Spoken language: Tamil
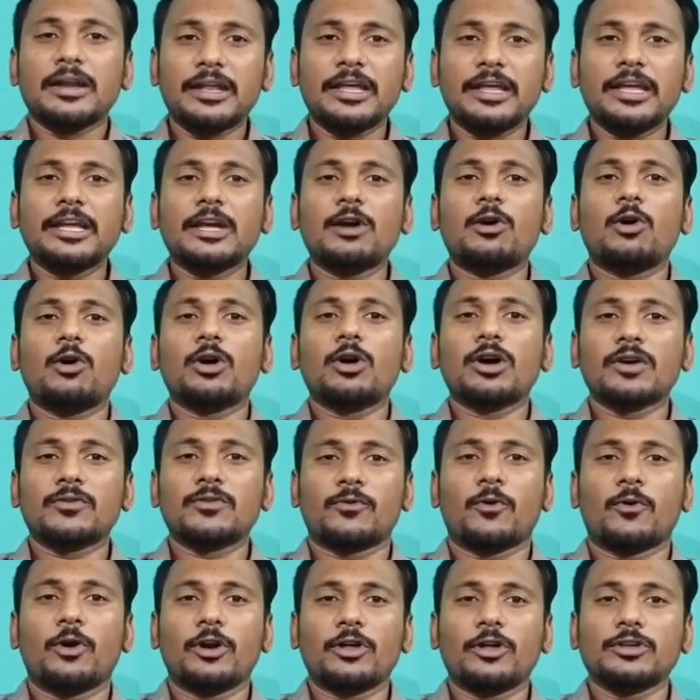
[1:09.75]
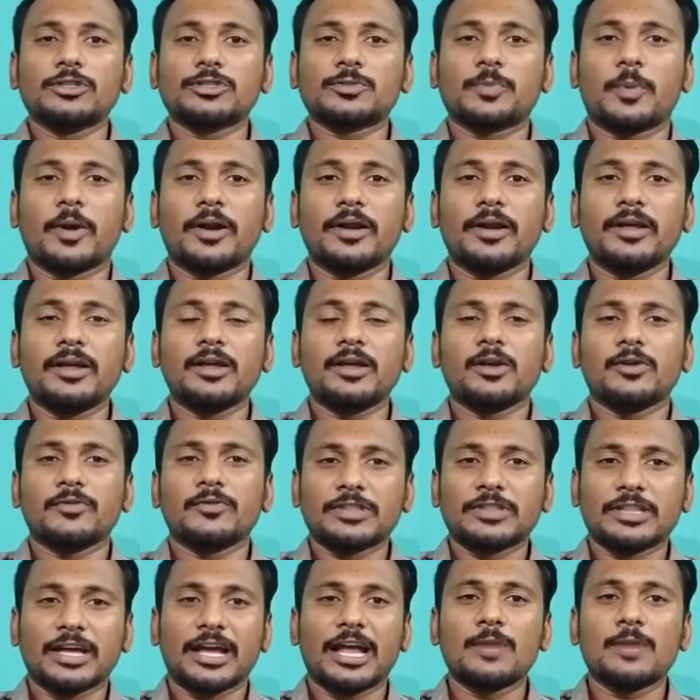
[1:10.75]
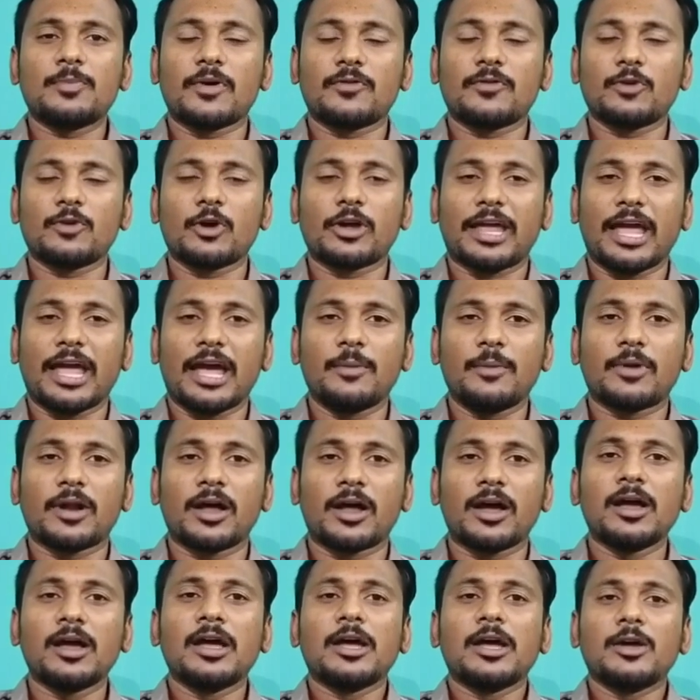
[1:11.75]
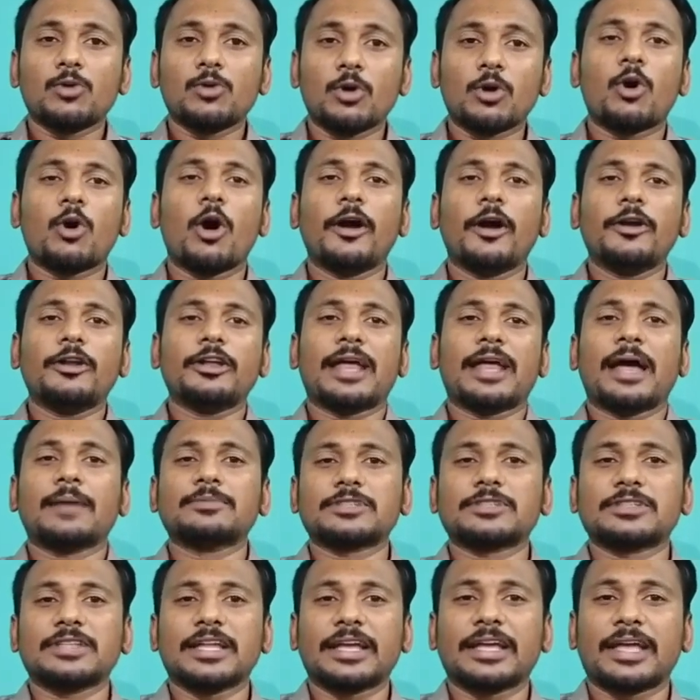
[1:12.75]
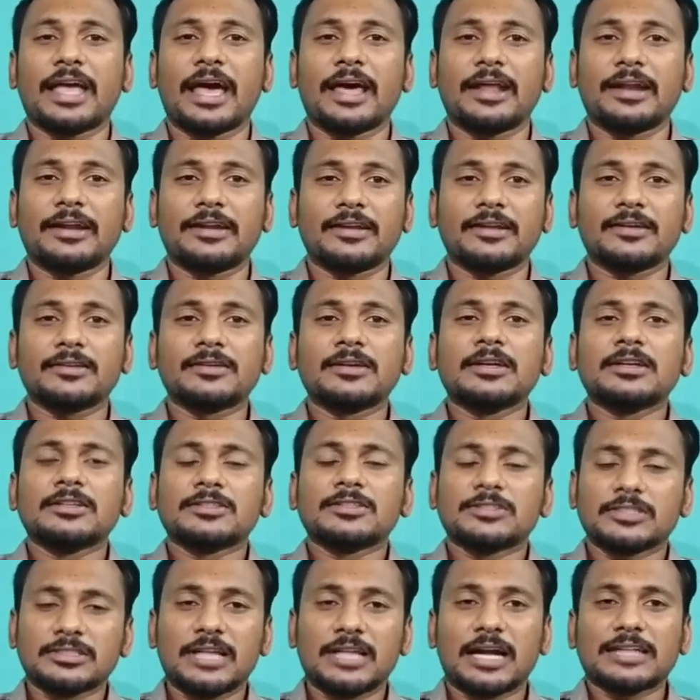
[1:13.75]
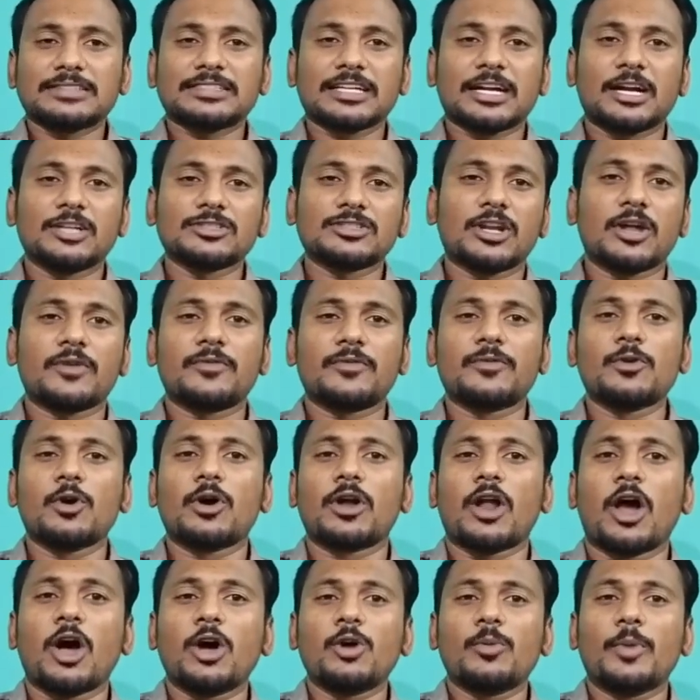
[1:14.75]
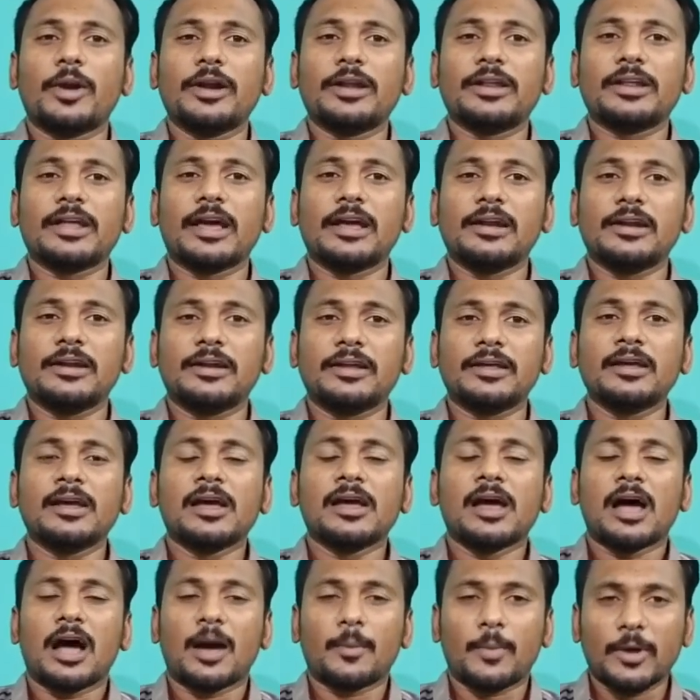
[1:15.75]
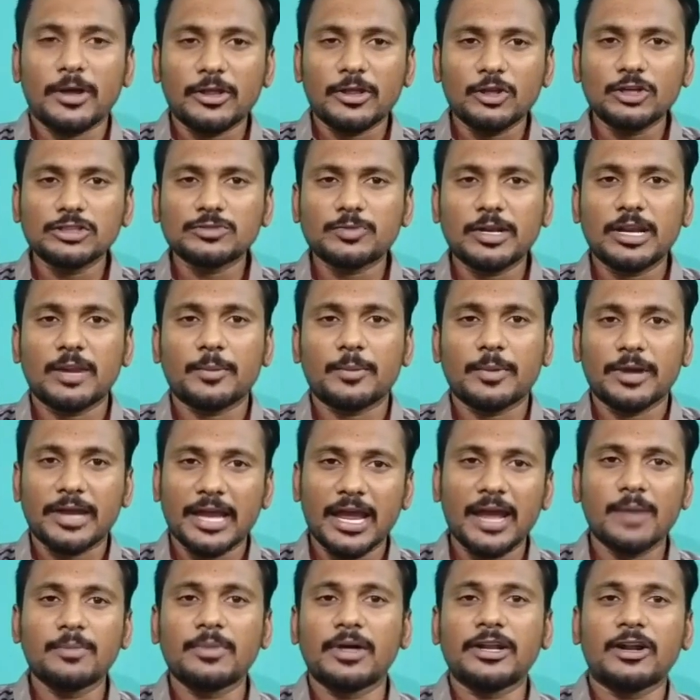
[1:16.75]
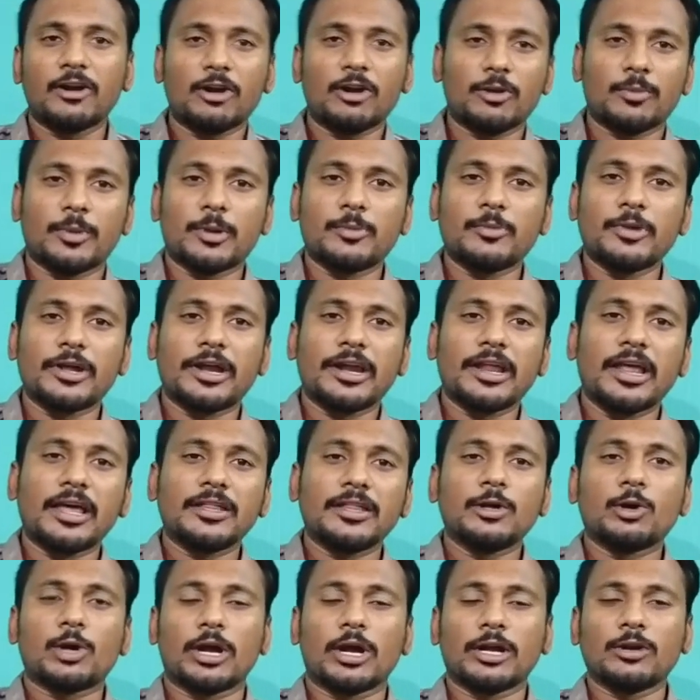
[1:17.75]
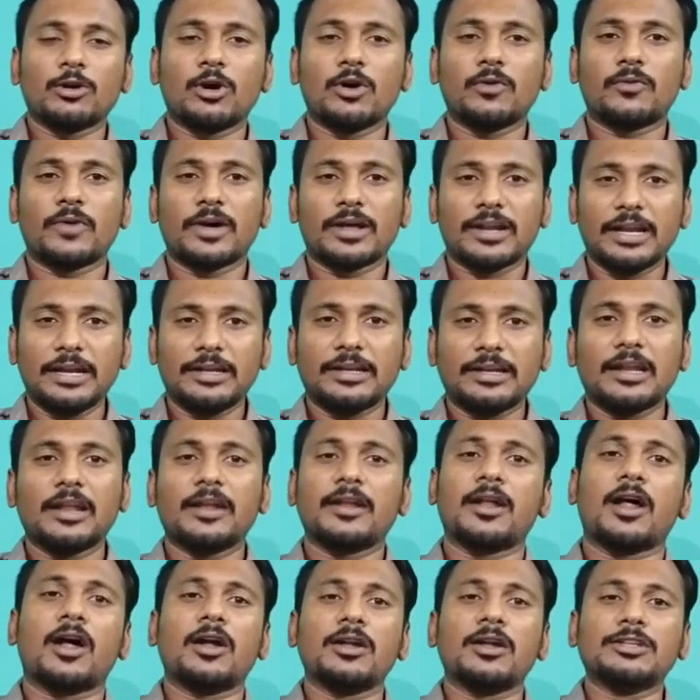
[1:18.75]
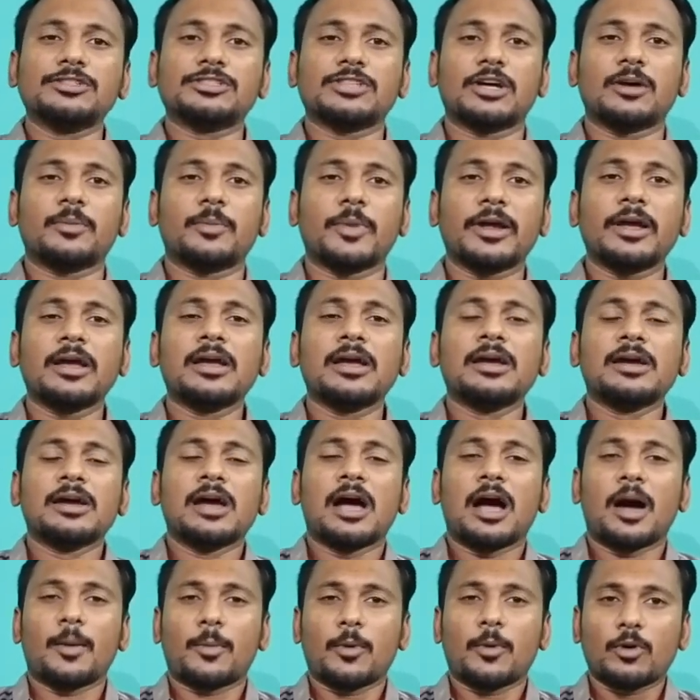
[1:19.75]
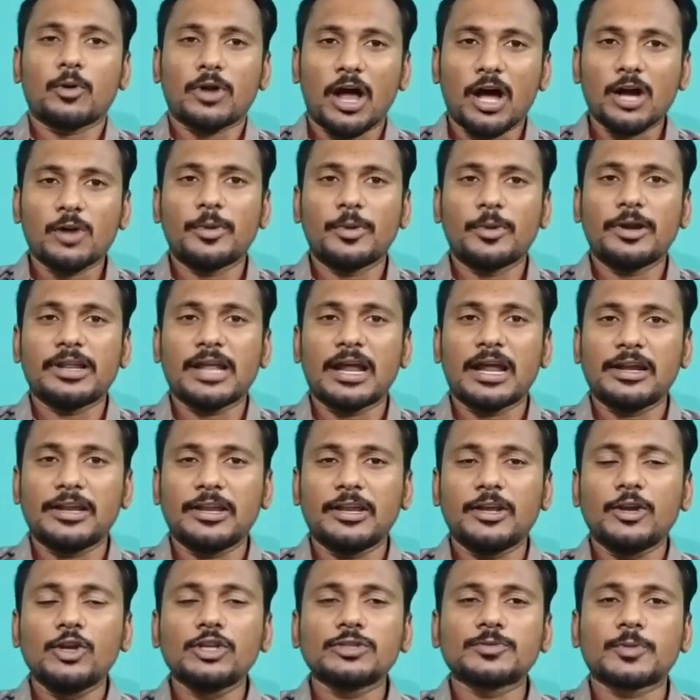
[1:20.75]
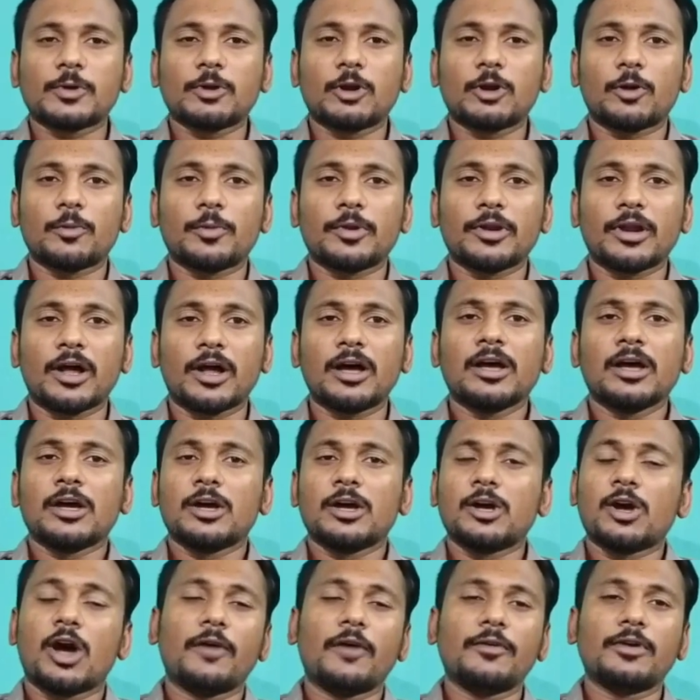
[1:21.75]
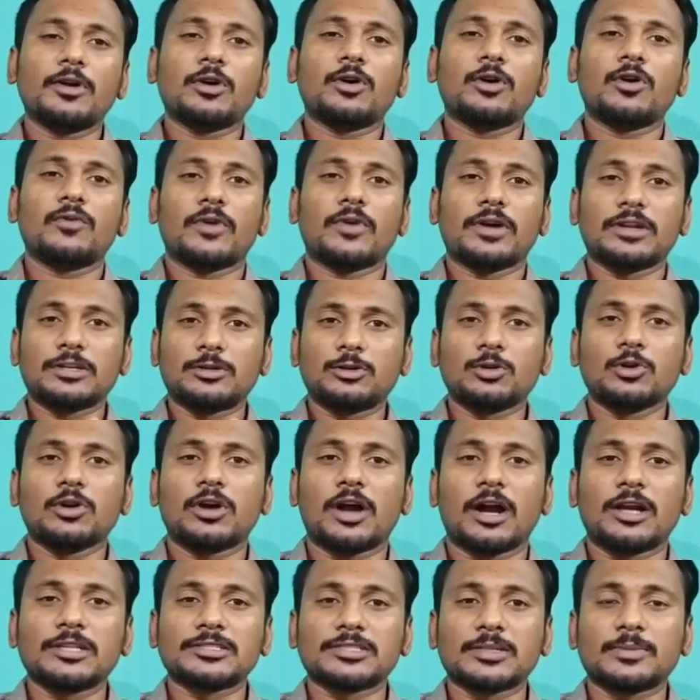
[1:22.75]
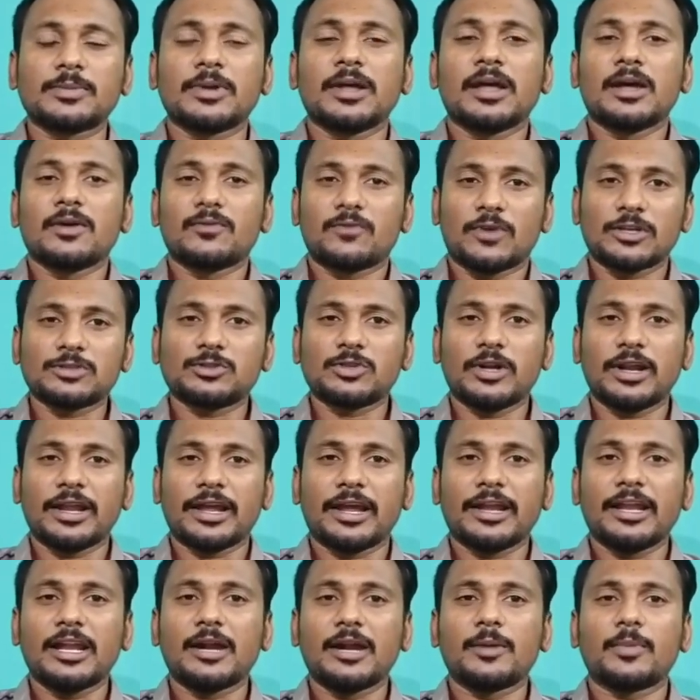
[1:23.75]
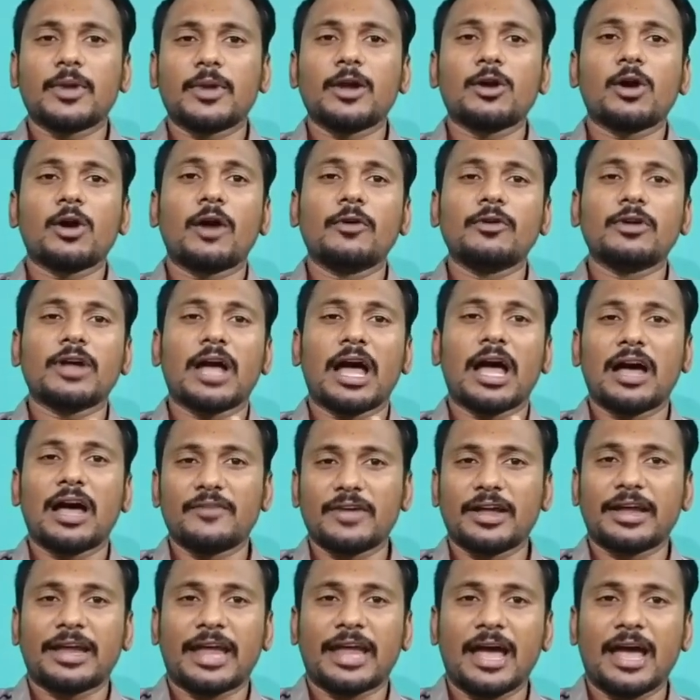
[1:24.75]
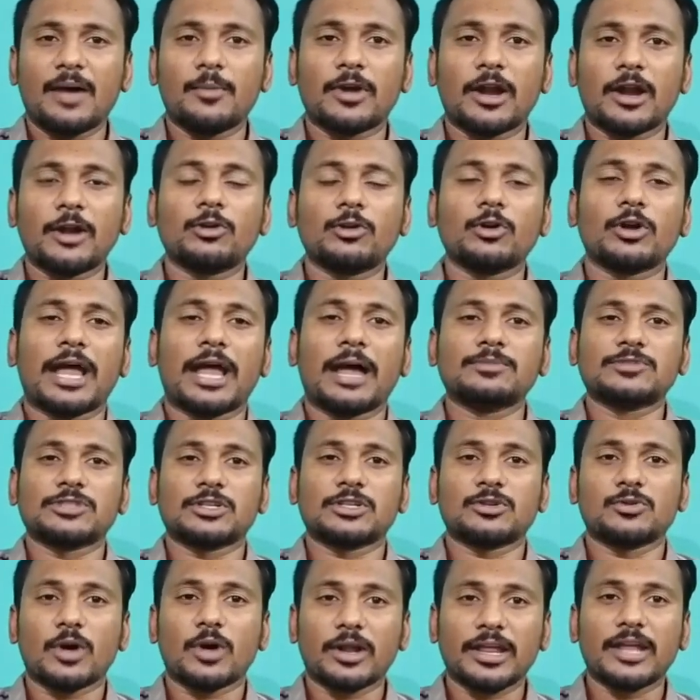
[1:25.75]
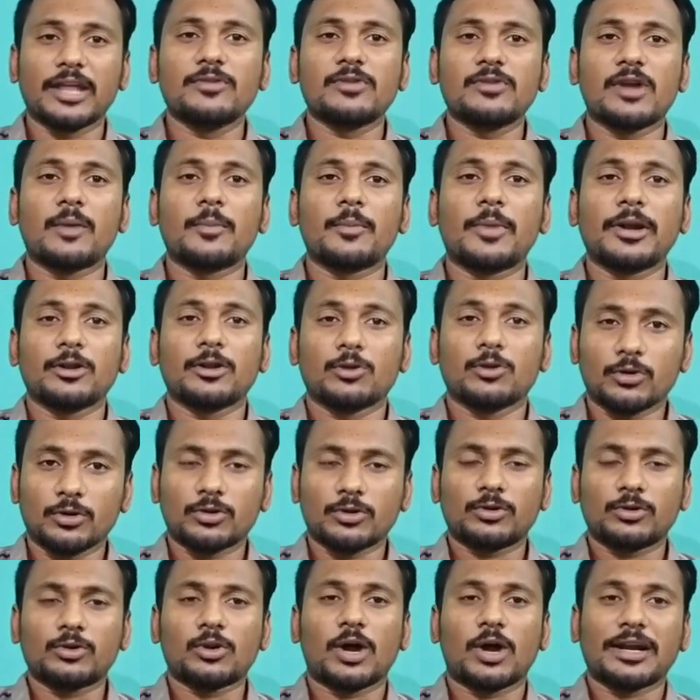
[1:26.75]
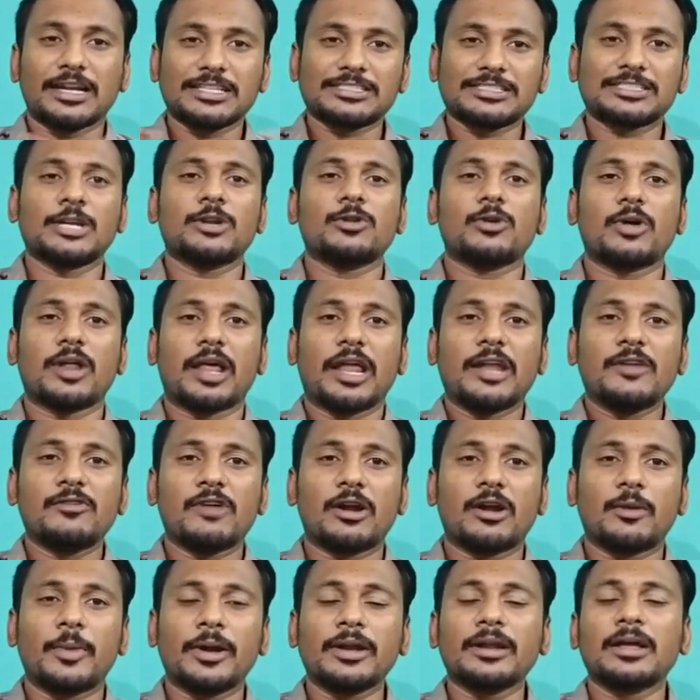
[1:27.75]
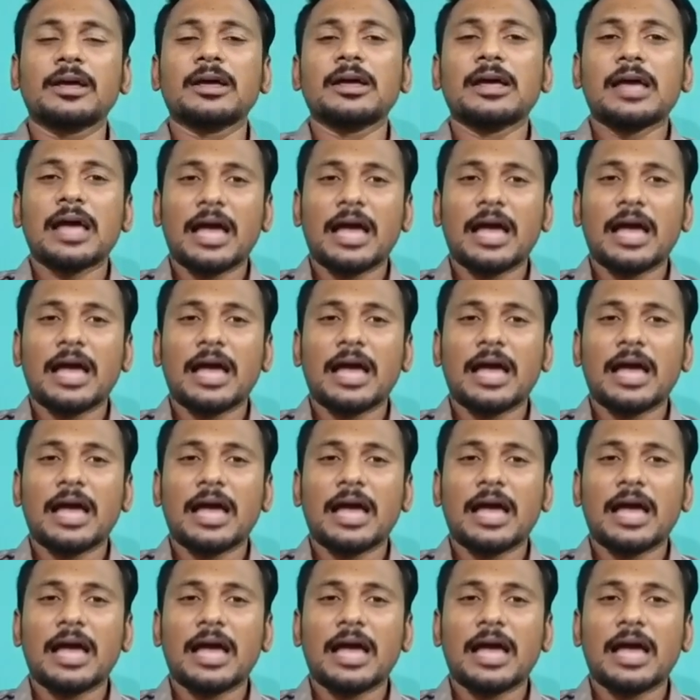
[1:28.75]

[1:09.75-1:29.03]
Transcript: நீங்கள் உங்கள் ஃபோனை யூஸ் பண்ணி வித் த ஹெல்ப் ஆஃப் யுவர் கேமரா ஆர் கோயிங் டு கேப்சர் த கேரக்டர் ஸோ தட்ஸ் அ கான்செப்ட் ஆஃப் யுவர் ஆகுமெண்ட் ரியாலிட்டி அப்போ இது யூஸ் பண்ணி நம்ம கேம் தான் டெவலப் பண்ண முடியும் கிடையாது யூ கேன் கோ ஃபார் ரீட்டைல் அண்ட் ஆன்லைன் ஷாப்பிங் அப்போ ஒரு ஆகுமெண்ட் ரியாலிட்டி நீங்கள் யூஸ் பண்ணணும் அப்படின்னா யூ ஹவ் டு கோ ஃபார் டூ கான்செப்ட் ஃபஸ்ட் எனக்கு என்ன அப்படின்னா யூ ஹவ் டு ஹேவ் எ கேமரா டு கேப்சர் யுவர் என்விரான்மெண்ட் யூ டு அண்டர்ஸ்டாண்ட் யுவர் என்விரான்மெண்ட்